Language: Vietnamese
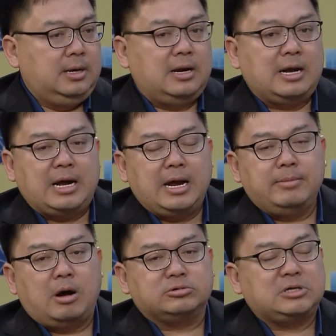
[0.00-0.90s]
là các em
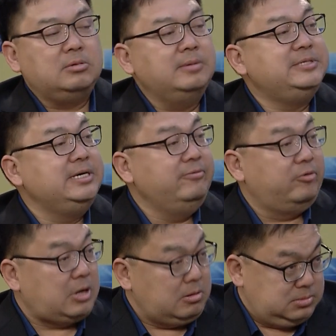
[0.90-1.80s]
học xong lớp 9
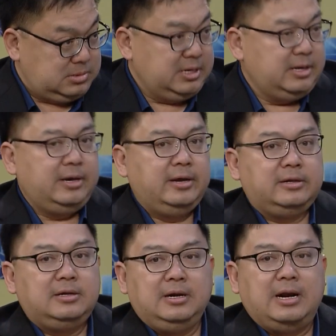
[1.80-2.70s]
phổ thông
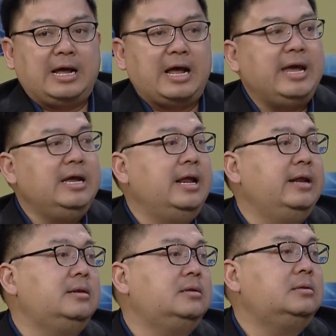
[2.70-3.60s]
thì là ngay
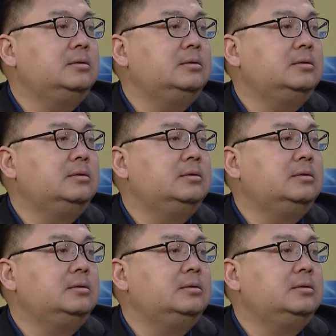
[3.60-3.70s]
lên